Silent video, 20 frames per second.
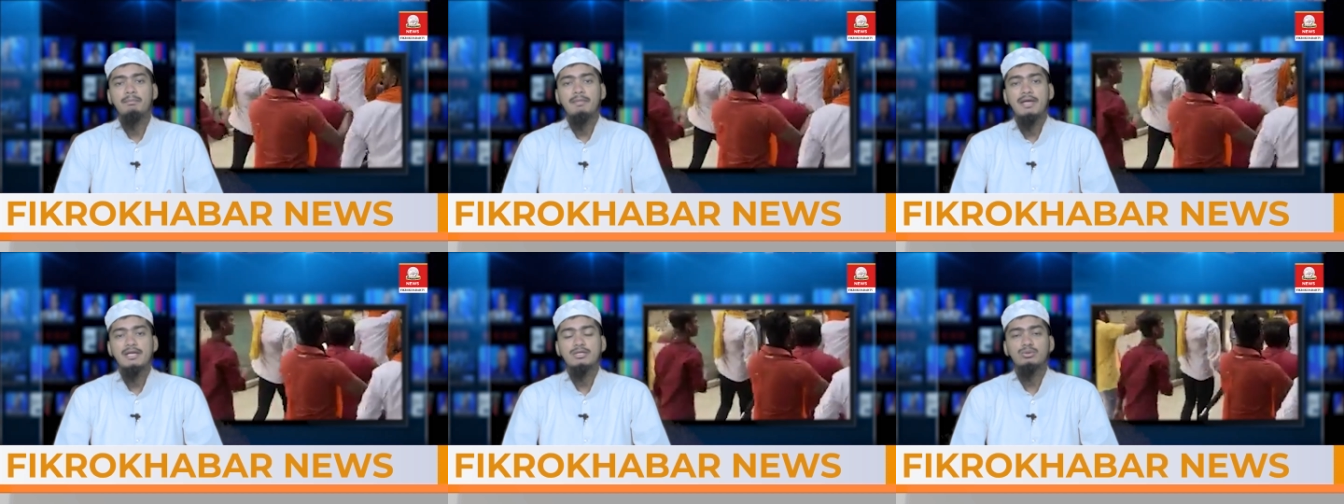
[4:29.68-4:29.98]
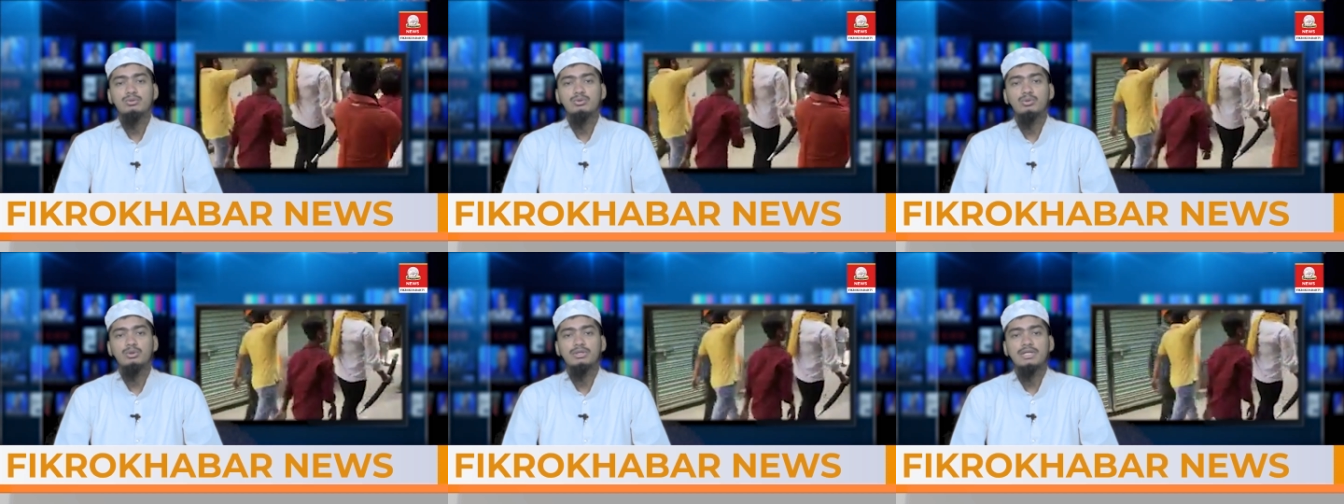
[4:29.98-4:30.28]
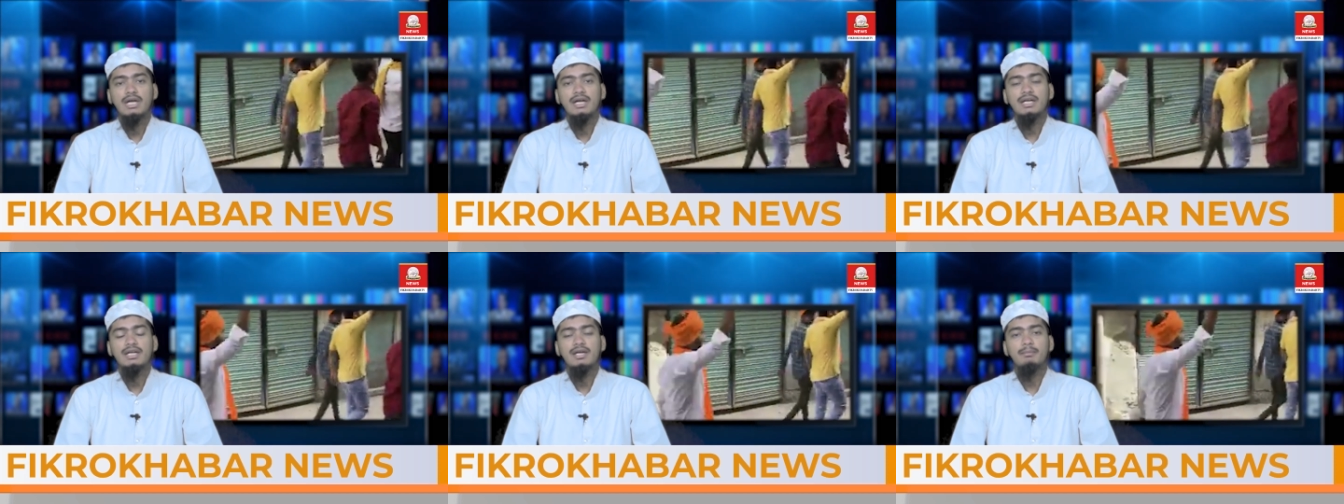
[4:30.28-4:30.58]
महसूस
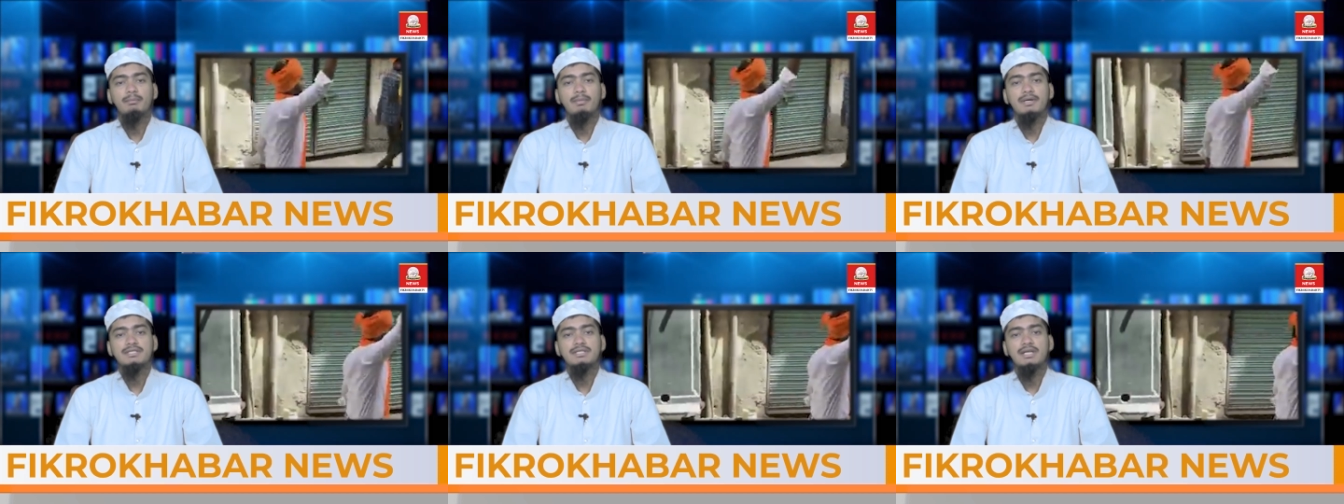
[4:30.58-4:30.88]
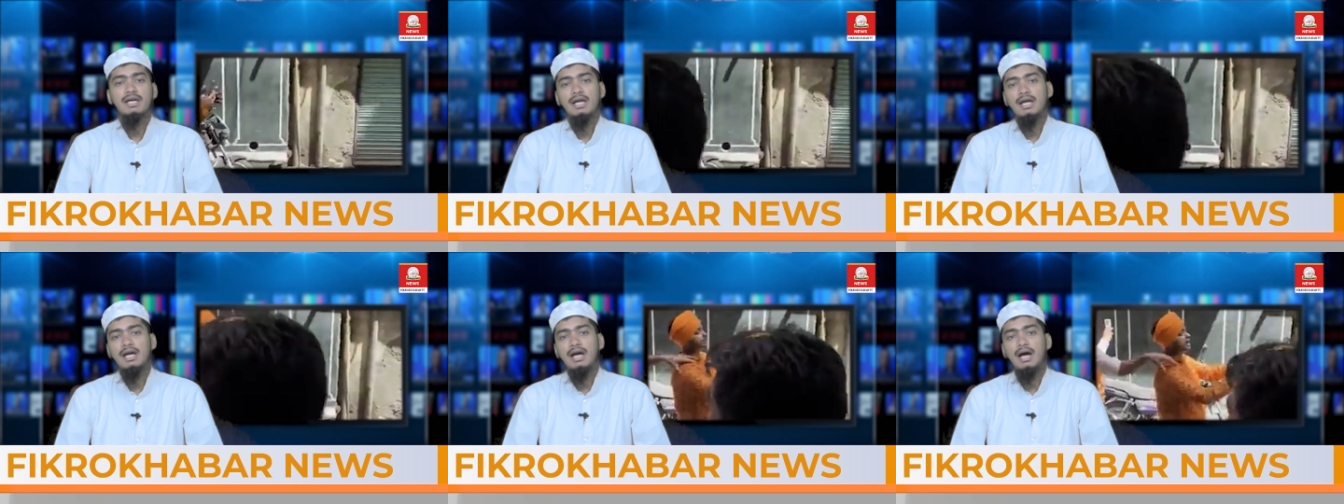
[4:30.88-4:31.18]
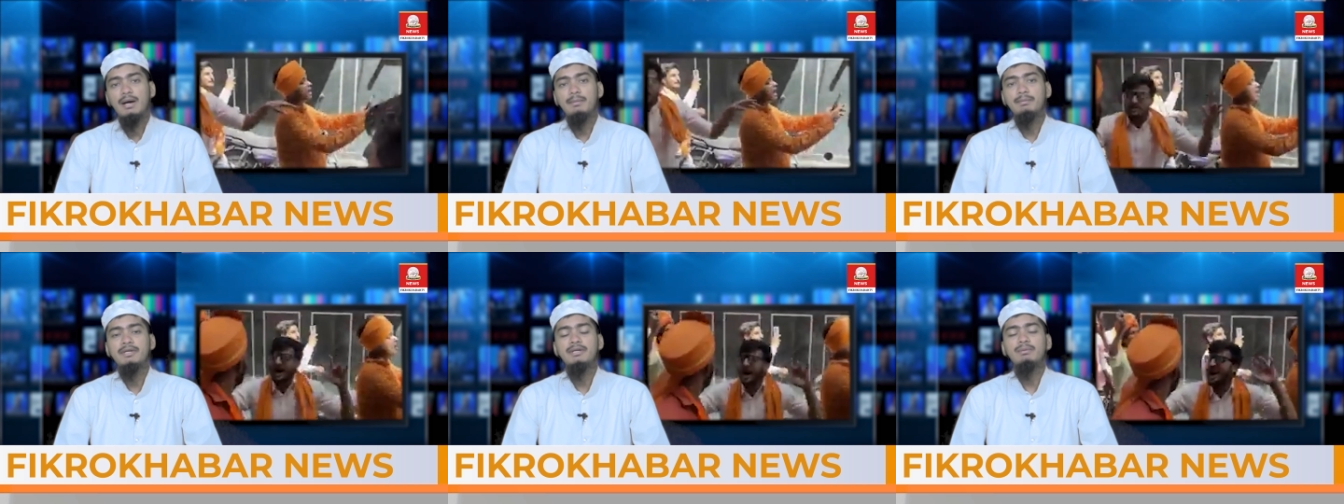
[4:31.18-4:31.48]
होता है कि बस
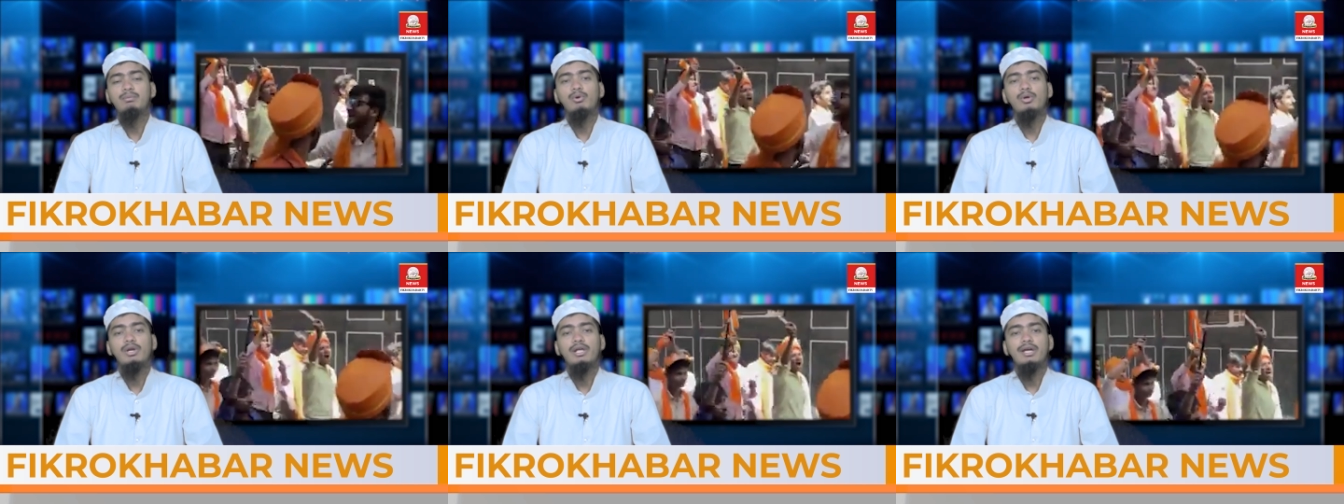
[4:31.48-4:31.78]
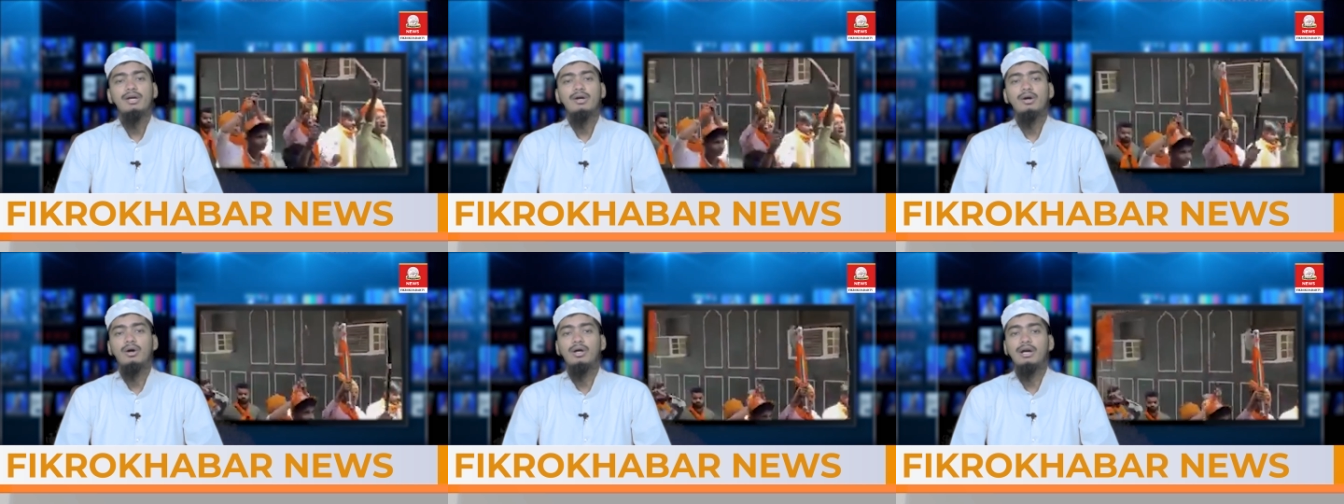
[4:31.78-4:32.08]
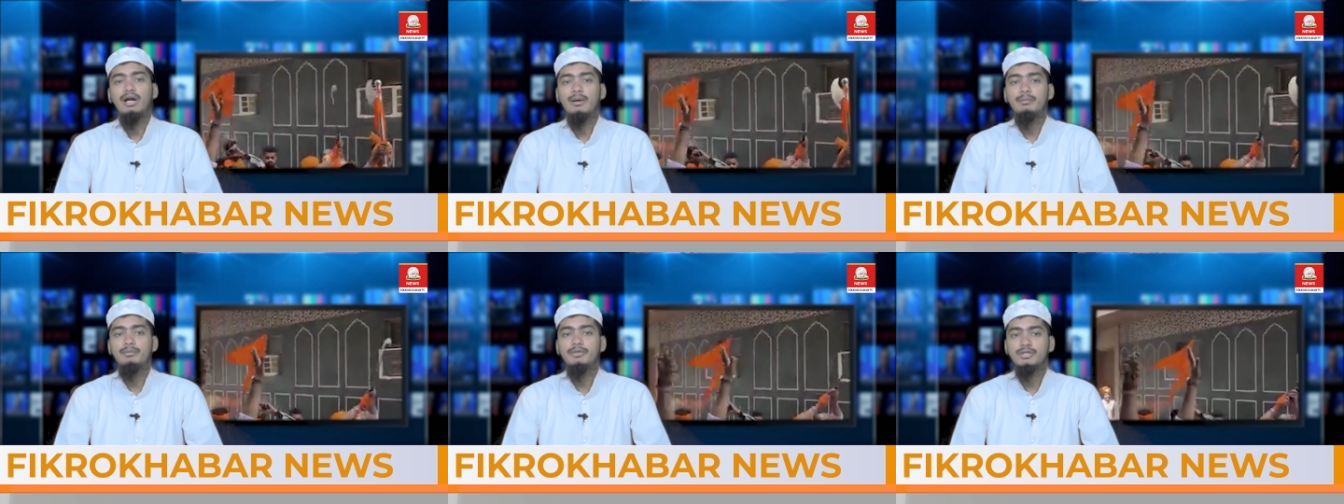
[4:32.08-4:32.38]
हम ही बोले
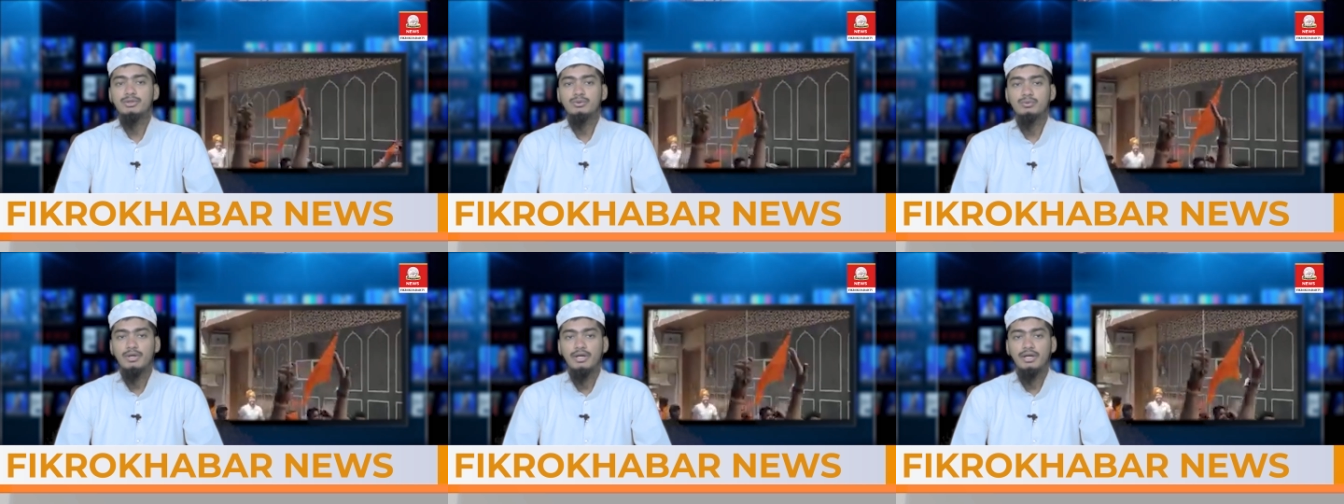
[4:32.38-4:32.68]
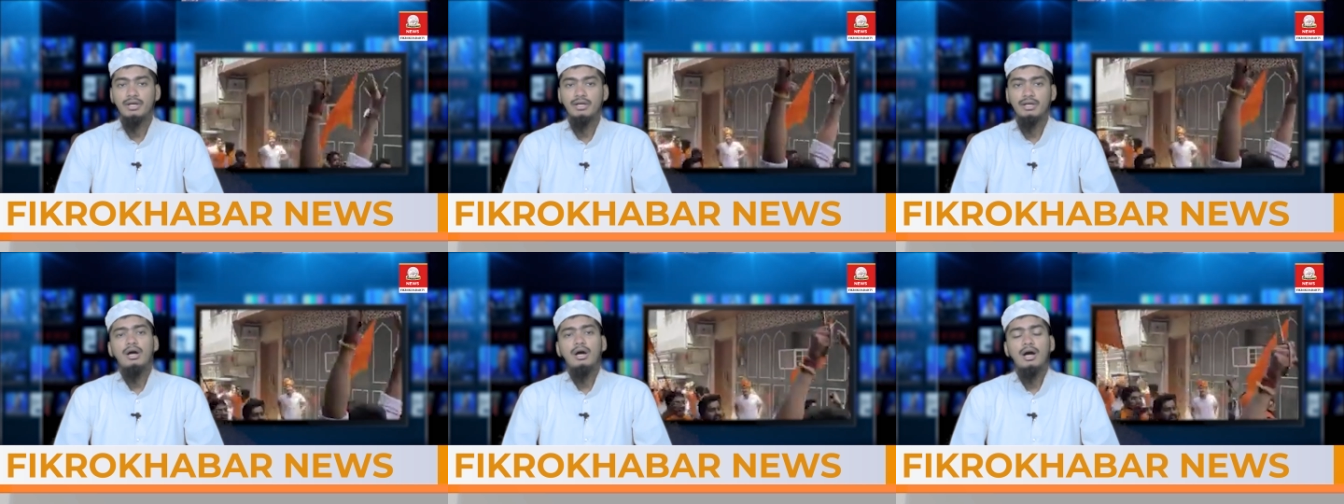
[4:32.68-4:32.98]
और हम ही सुने